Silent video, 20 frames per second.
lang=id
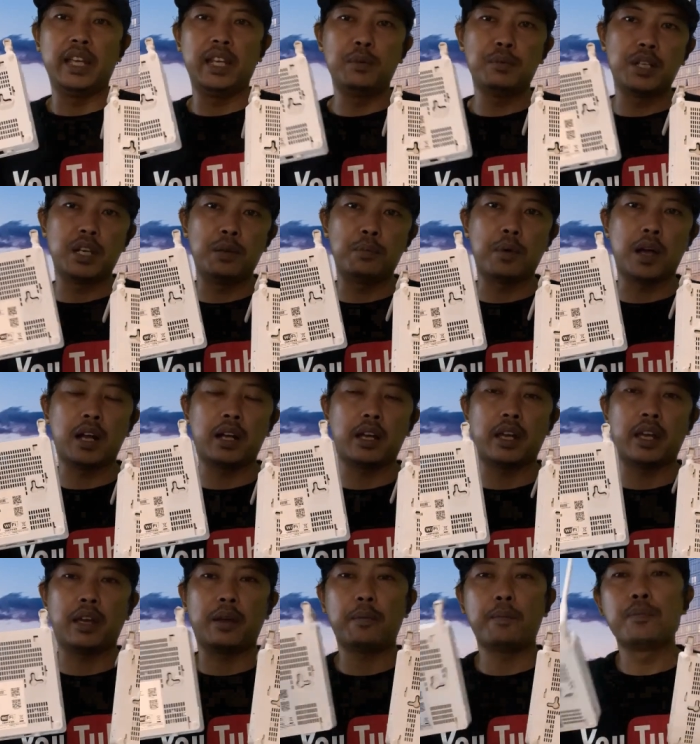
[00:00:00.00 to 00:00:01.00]
Ini bisa
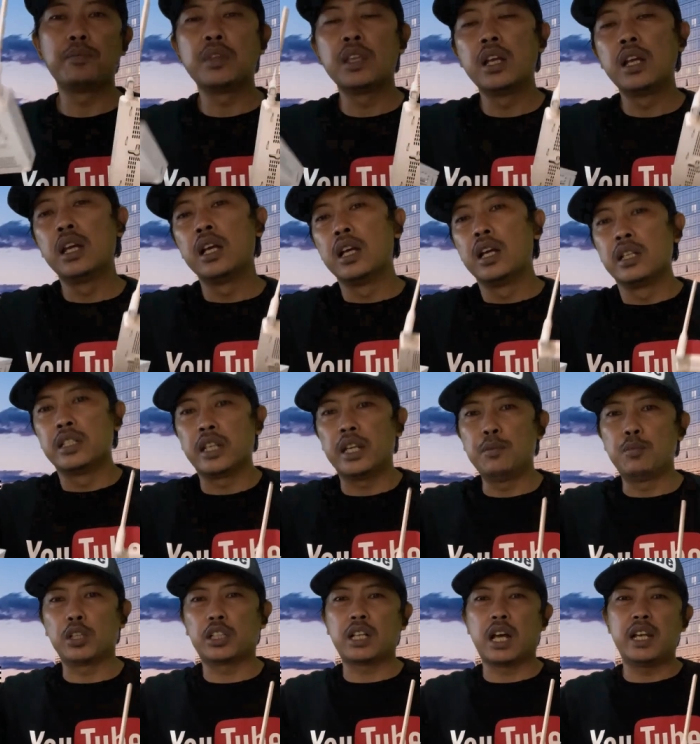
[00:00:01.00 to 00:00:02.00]
dipakai.
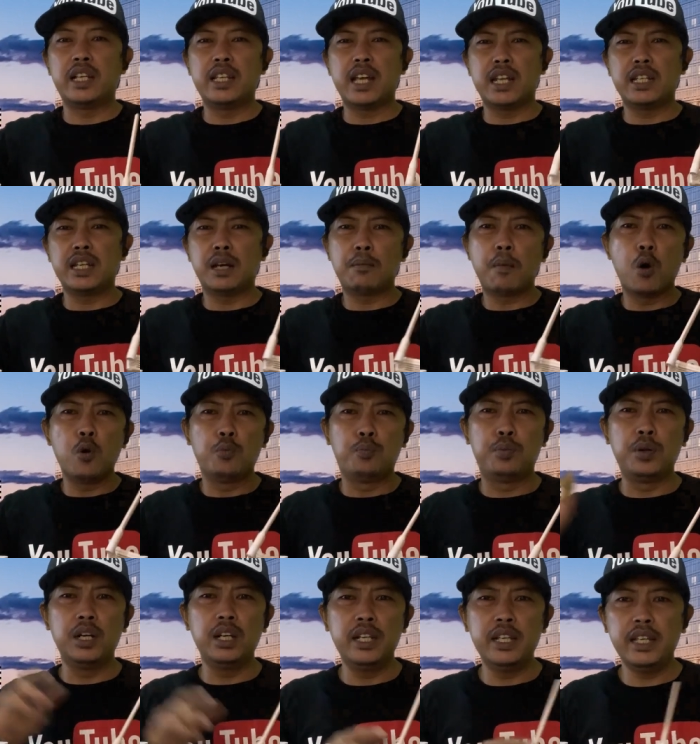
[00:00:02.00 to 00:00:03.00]
Jadi buat kalian yang mau
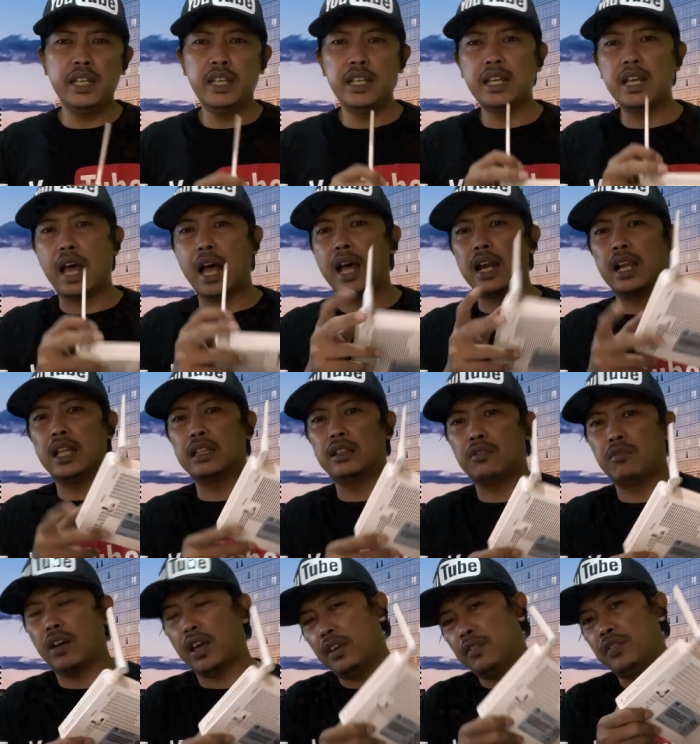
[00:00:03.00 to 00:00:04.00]
beli
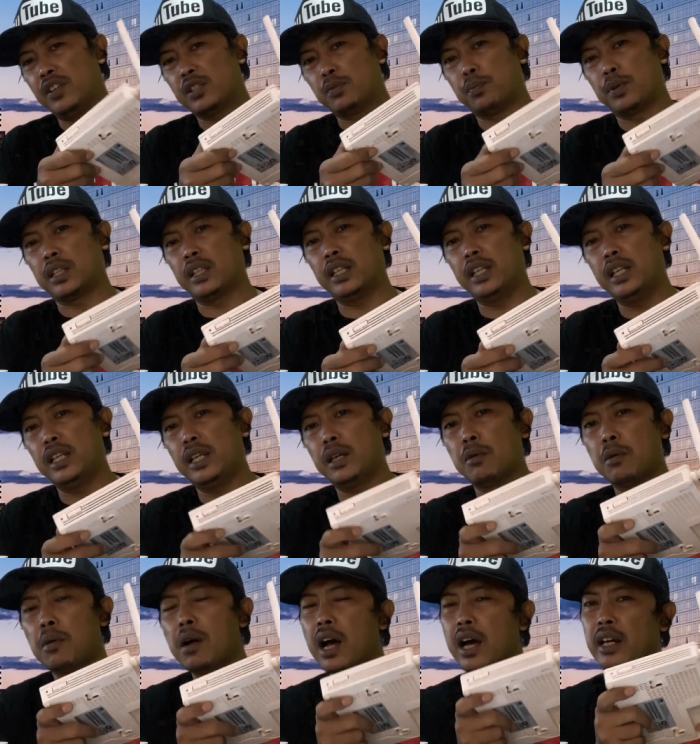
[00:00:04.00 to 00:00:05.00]
alat wifi seperti
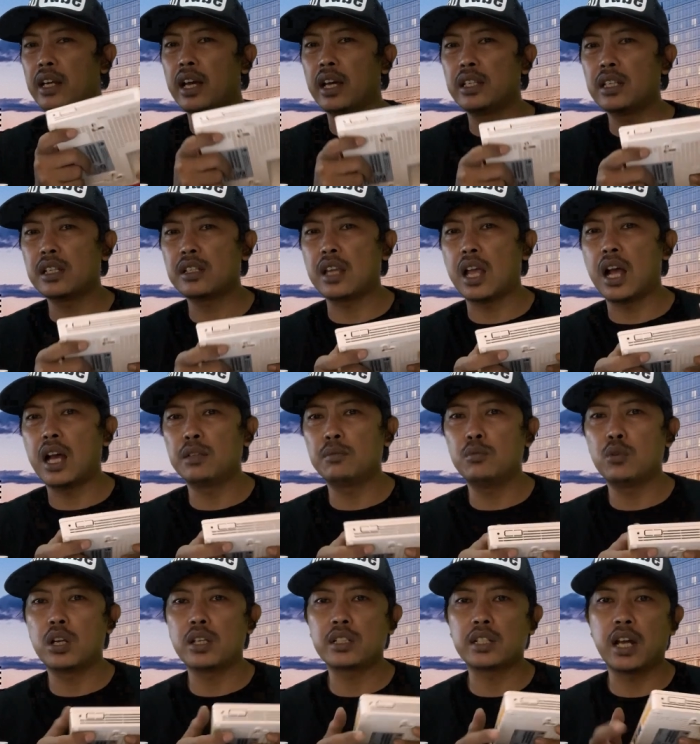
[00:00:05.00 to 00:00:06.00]
ini oh harganya
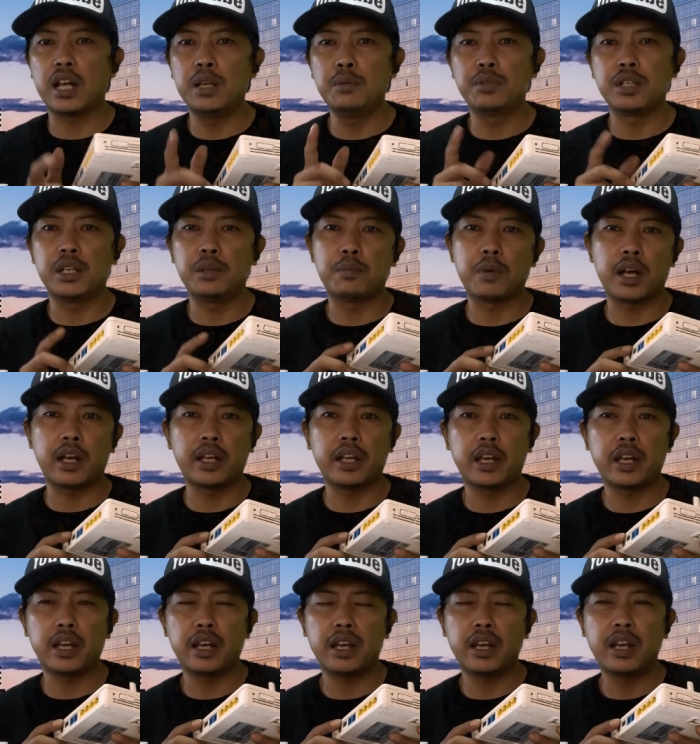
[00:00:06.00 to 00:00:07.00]
sangat murah sekali bisa
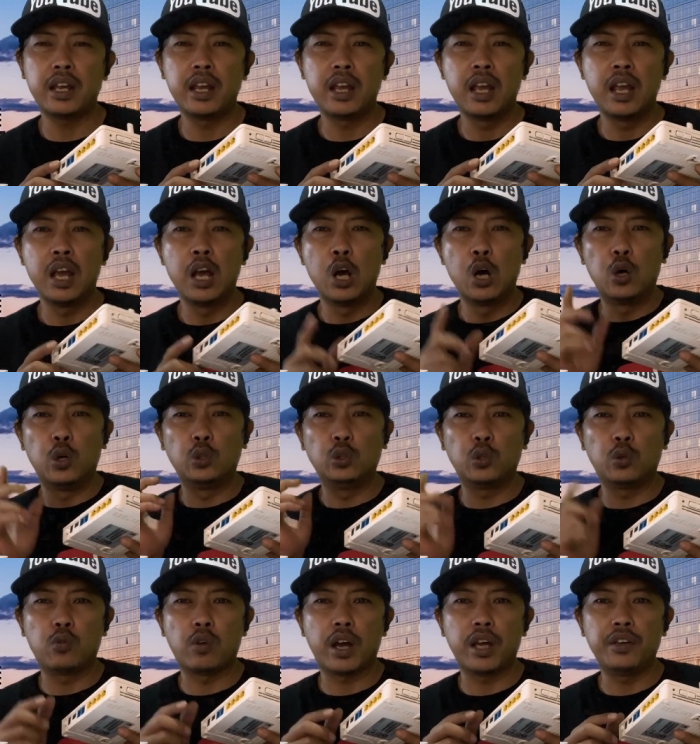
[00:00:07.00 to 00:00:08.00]
dipakai
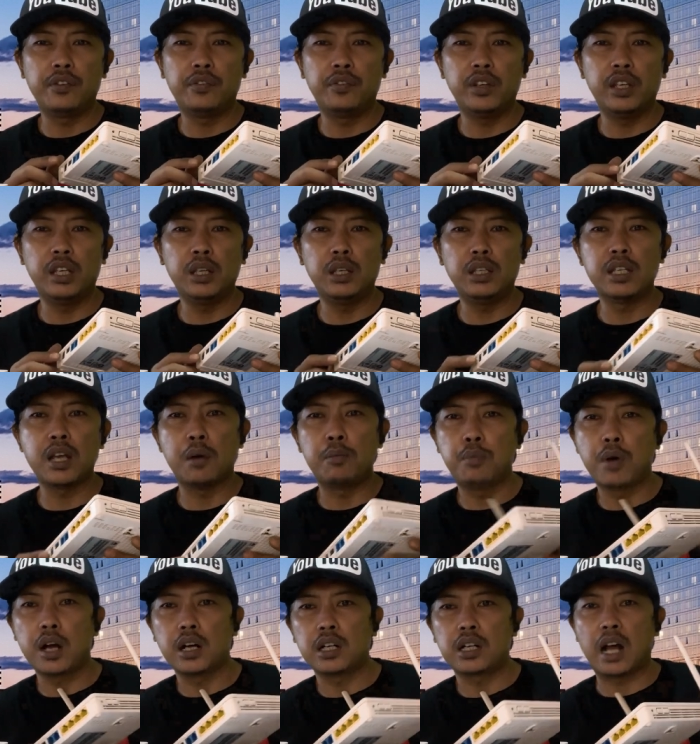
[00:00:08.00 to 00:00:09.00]
untuk wifi
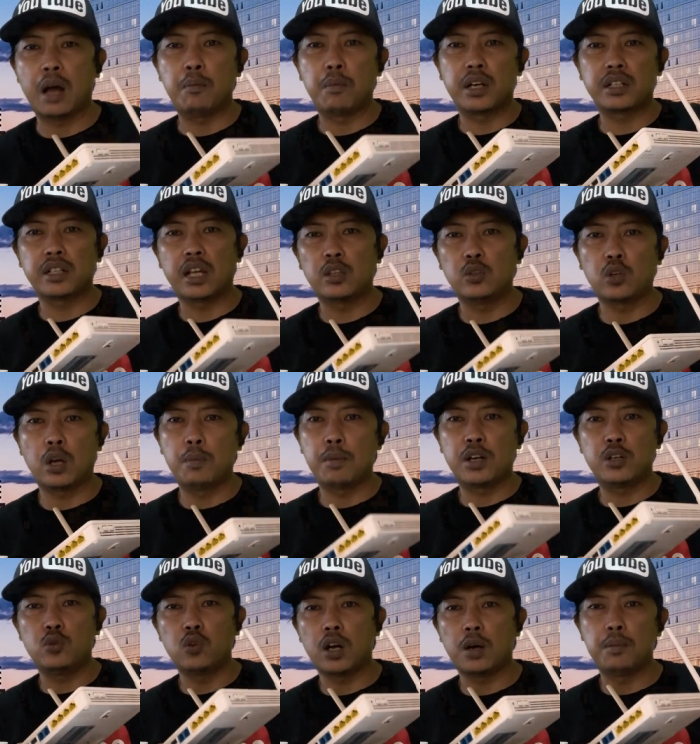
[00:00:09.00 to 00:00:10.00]
nyabang ke kamar satu
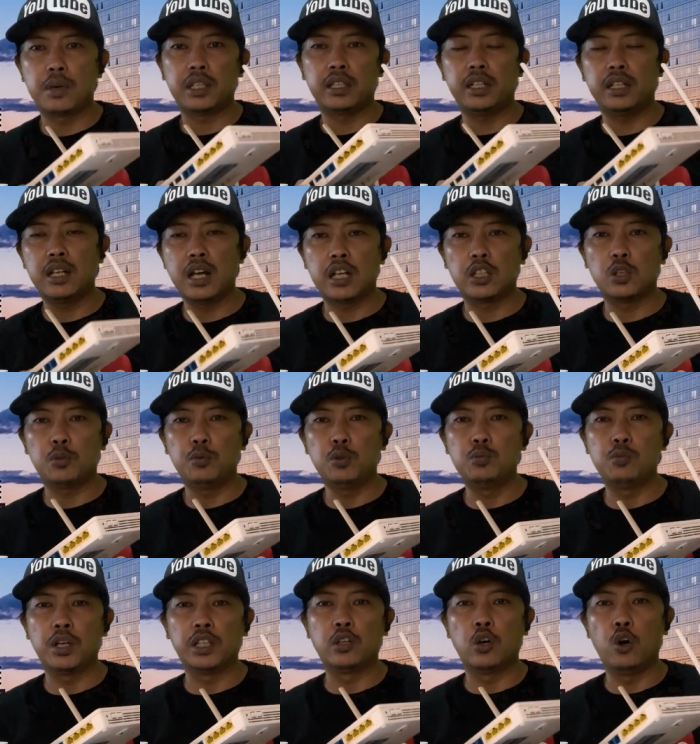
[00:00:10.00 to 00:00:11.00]
kamar dua kamar tiga
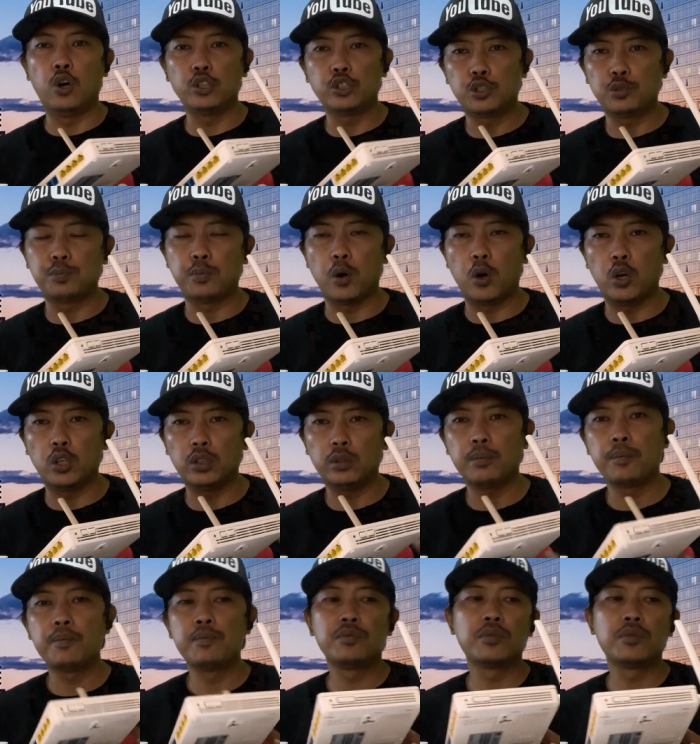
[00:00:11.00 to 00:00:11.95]
ataupun buat hotspot